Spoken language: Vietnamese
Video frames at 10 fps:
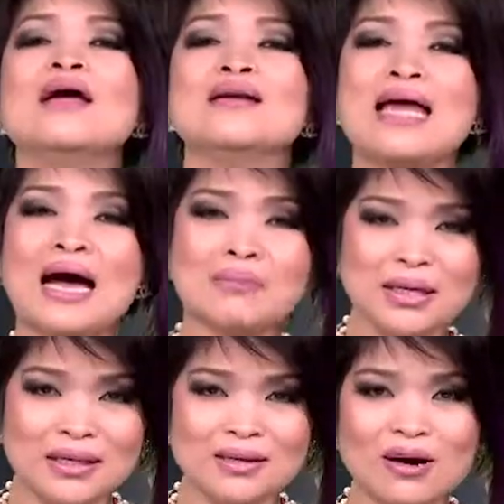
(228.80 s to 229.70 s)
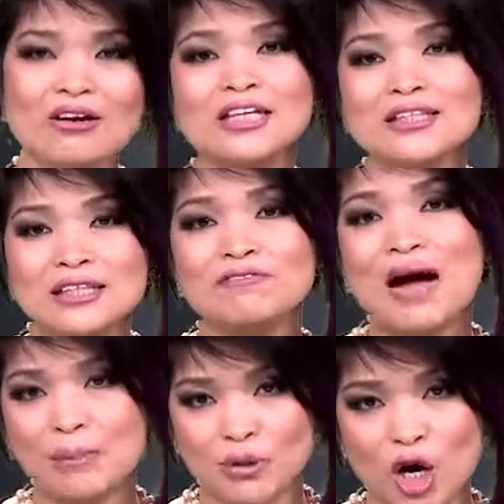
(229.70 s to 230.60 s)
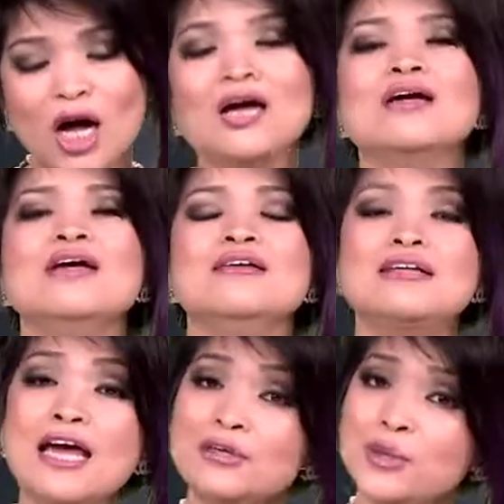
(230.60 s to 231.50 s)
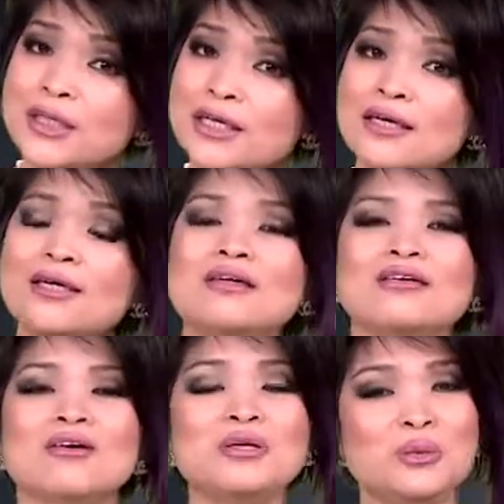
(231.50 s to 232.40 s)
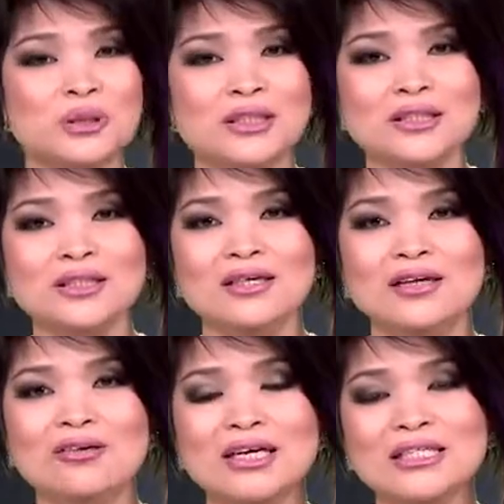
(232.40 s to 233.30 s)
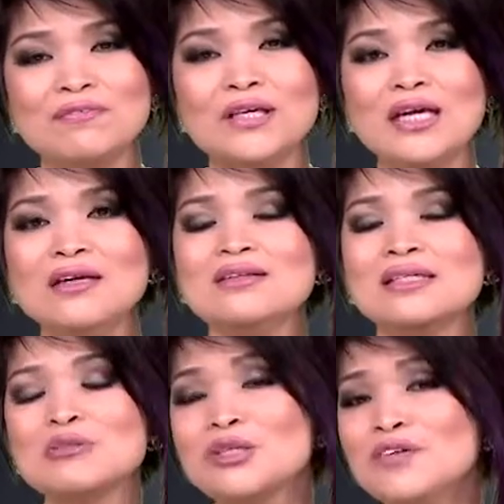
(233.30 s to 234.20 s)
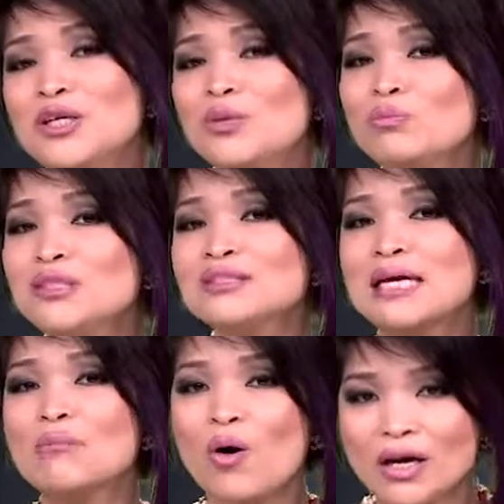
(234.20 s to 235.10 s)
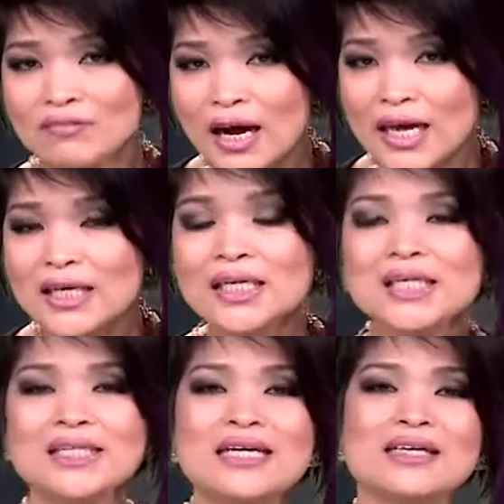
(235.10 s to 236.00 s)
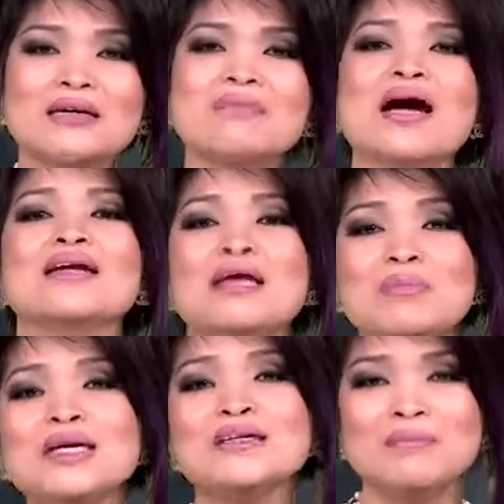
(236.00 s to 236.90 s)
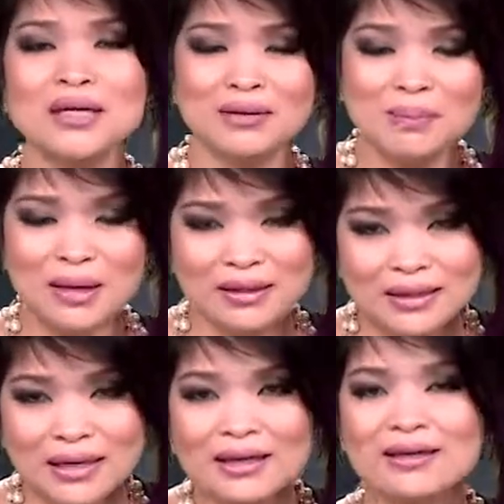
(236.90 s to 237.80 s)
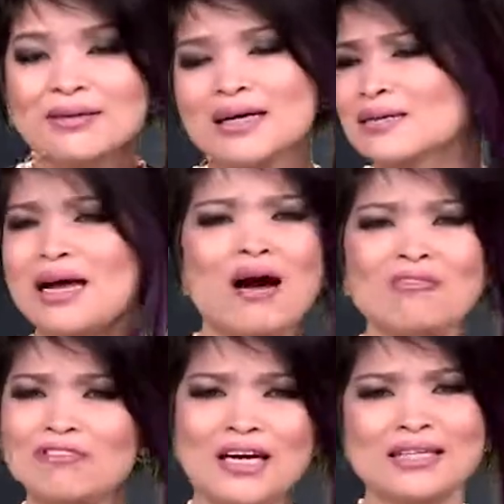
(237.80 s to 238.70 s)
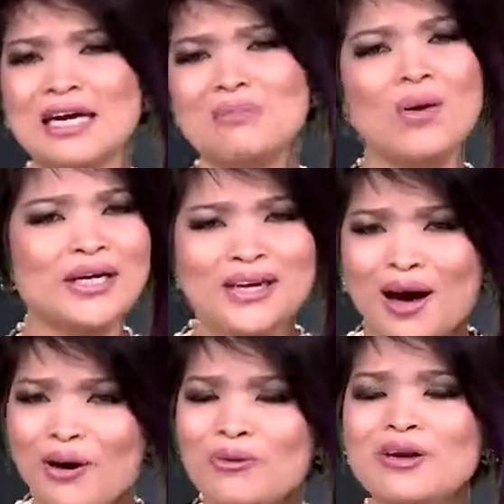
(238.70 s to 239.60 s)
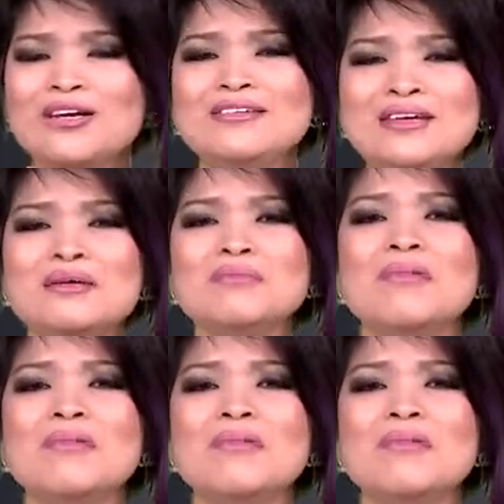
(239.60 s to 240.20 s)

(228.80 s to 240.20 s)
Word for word: đã bị có cái gì phạm nó nên đôi khi có nhiều người nói Tiffany sao Tiffany giống như thầy bói vậy nhìn cái mặt lại biết mình là bệnh gì thật ra không phải là thầy bói đâu nhưng